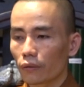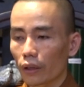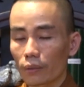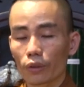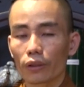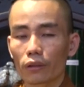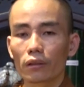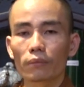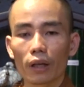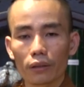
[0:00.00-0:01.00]
hoặc là một người
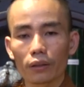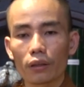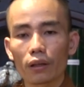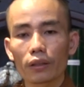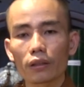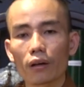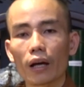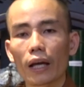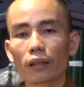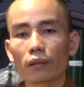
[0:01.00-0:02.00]
thương mà người đó khiến cho họ
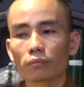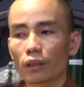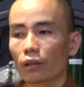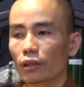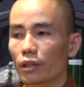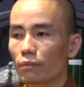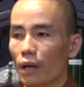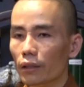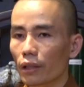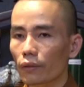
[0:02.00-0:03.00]
hài lòng, thì họ sẽ dính
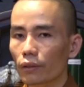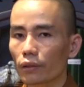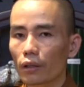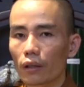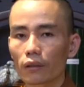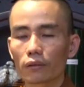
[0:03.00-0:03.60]
mắc vào người đó.